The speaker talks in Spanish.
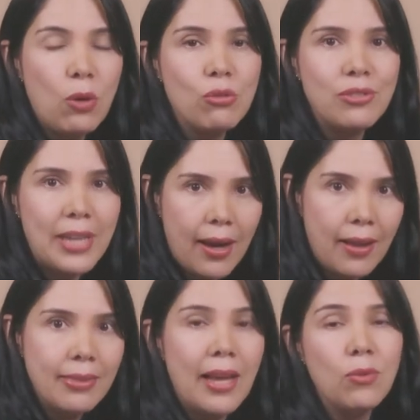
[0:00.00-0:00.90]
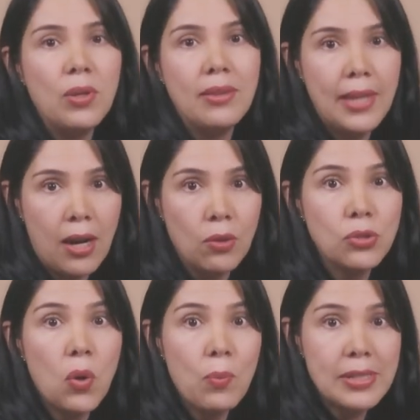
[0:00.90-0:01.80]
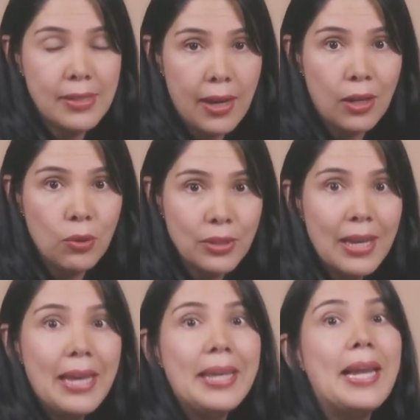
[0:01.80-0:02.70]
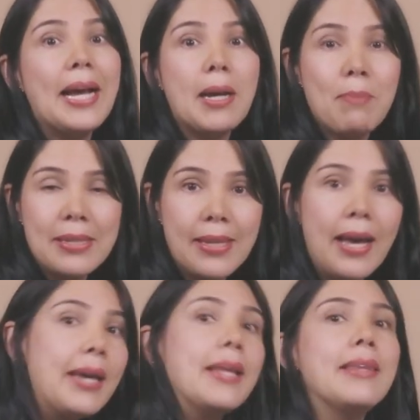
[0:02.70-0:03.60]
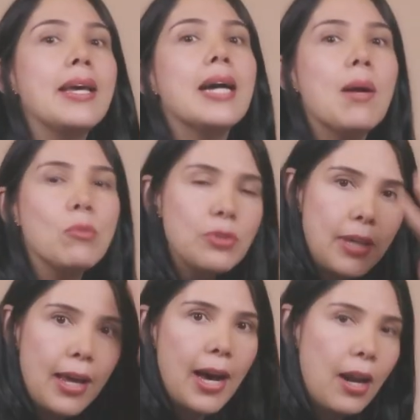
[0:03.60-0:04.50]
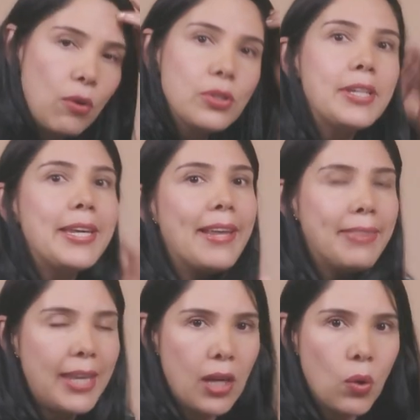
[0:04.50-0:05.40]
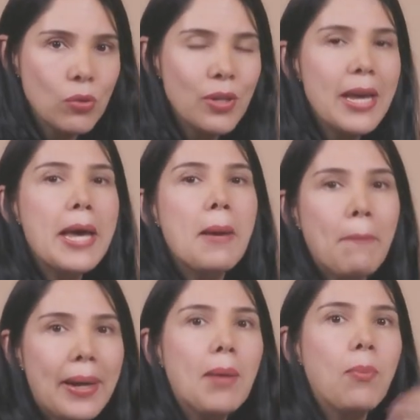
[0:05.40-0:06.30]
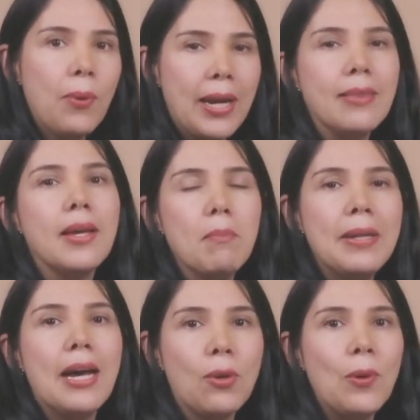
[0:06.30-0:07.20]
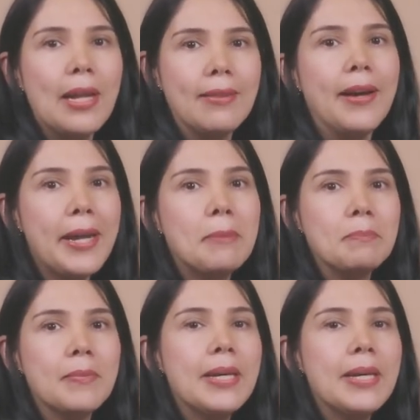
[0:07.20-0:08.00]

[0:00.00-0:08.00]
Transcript: que nos llegan tanto internos como externos y en la capacidad que tengamos de dejarlos quieticos para poder terminar con la tarea.